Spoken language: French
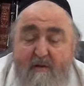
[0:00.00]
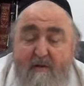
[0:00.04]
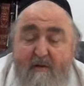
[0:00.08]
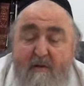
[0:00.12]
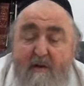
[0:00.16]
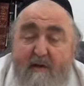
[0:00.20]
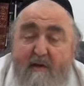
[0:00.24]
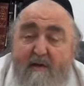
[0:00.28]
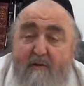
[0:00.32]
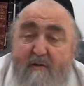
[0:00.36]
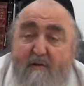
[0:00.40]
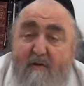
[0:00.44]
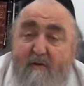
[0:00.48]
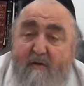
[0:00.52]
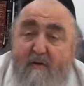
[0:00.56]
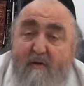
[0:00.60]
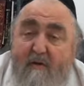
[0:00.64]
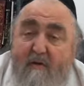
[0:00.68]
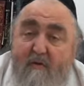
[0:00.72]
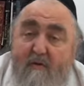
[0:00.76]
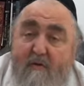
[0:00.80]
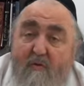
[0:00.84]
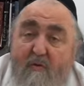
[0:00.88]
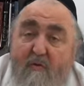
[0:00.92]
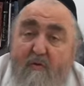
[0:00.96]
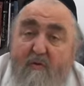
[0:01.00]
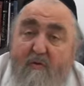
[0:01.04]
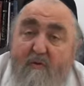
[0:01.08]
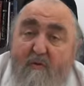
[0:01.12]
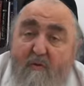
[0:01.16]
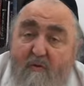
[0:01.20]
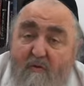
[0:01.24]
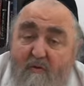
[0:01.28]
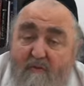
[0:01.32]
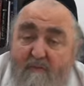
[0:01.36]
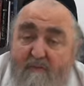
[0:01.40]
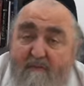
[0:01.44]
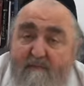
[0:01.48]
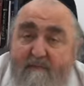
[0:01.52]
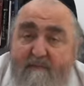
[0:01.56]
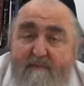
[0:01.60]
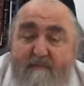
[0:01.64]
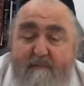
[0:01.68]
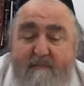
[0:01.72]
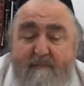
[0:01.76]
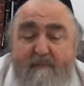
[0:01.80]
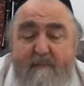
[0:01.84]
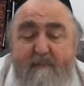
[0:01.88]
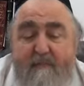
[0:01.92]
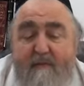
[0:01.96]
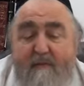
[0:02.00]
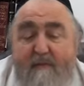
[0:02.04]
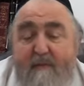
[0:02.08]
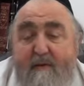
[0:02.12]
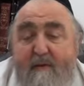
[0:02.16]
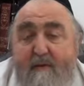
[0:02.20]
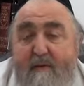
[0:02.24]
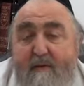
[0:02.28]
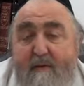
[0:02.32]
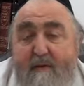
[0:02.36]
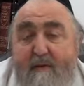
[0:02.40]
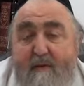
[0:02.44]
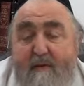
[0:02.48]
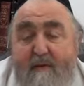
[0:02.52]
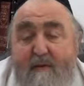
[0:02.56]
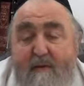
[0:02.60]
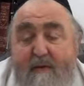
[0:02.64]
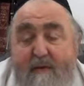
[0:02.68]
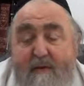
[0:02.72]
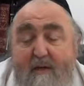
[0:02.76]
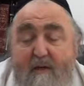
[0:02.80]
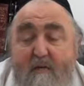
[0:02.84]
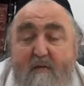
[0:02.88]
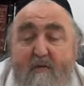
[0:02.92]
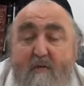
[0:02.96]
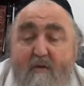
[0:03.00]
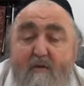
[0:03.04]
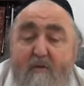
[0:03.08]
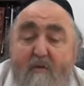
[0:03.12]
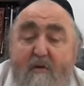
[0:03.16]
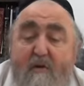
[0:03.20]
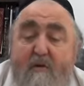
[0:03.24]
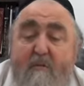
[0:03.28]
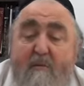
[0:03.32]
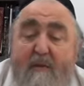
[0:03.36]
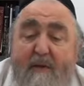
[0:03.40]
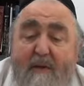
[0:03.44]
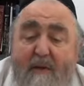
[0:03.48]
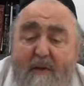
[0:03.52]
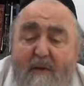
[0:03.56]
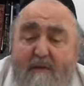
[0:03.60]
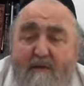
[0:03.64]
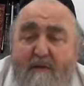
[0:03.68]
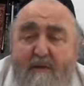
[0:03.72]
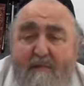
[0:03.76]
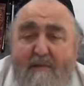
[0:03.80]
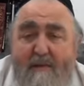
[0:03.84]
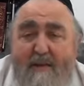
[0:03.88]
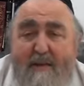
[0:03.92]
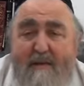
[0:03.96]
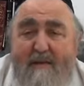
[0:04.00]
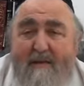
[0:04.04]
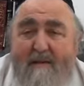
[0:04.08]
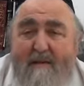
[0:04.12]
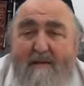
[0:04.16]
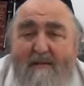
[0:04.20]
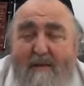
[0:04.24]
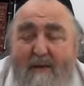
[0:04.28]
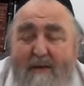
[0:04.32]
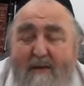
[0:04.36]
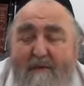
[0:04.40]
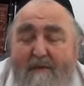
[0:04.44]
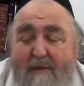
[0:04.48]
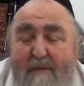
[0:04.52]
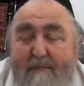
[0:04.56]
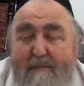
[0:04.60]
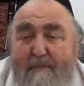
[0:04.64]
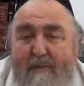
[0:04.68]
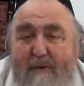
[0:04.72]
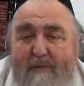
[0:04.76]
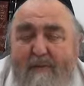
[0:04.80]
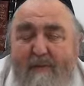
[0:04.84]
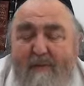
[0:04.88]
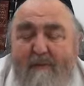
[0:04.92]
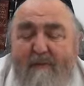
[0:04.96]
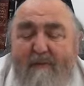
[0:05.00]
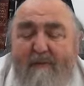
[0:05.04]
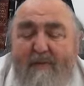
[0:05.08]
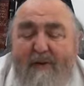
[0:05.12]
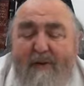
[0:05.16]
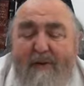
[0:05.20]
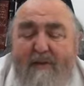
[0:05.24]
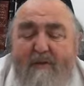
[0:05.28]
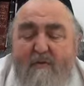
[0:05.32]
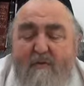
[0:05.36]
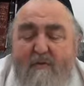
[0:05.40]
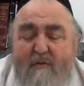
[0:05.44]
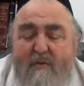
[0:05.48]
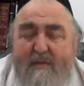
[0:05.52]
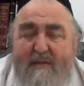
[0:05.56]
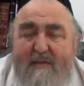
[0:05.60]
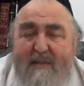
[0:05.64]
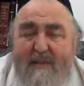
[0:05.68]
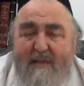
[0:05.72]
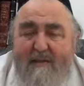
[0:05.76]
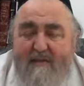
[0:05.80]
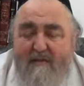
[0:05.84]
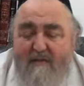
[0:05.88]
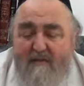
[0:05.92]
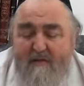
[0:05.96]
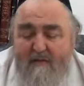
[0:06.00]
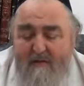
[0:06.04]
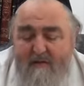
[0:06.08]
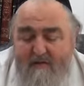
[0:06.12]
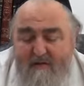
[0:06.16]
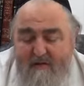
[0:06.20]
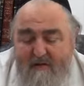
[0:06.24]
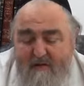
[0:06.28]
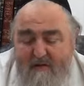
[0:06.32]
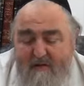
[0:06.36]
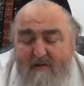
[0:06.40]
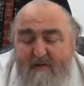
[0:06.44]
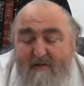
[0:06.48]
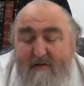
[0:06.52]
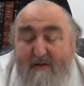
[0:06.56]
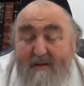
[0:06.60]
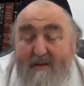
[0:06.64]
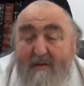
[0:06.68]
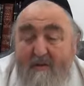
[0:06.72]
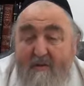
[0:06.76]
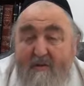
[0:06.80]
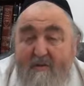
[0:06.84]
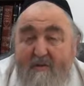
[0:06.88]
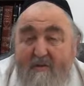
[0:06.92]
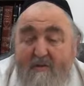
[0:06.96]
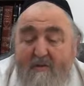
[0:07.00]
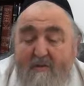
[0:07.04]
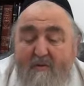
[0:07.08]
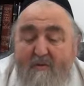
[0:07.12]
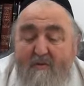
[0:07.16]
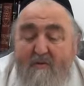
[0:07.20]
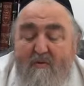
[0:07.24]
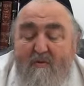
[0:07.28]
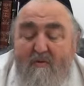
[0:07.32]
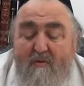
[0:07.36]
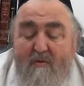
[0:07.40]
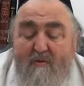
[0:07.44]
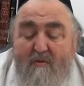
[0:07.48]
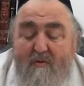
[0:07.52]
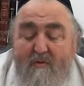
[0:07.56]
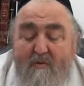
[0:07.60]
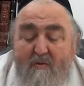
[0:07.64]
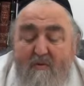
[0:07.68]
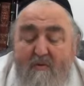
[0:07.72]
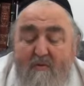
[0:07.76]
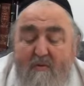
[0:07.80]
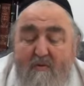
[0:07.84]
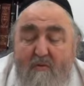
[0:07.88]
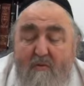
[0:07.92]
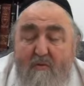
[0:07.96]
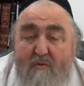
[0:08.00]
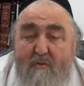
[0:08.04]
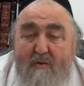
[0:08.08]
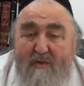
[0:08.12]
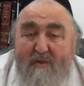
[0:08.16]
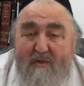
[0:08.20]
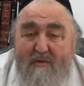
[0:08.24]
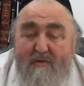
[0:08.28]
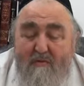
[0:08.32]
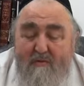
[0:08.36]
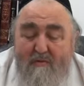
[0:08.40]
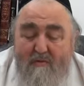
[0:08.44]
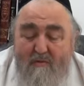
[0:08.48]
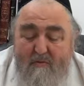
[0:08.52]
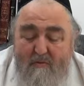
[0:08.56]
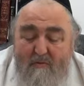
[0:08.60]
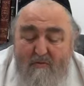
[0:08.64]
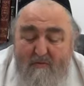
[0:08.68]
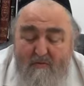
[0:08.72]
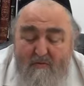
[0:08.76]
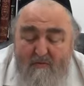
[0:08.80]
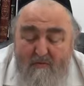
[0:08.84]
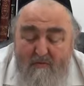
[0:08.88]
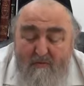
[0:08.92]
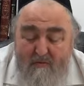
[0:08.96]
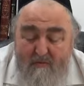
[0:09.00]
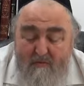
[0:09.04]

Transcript: un restaurant de renom, quel que soit le prix qu'il va mettre, il va, il va, va faire de cette de, ce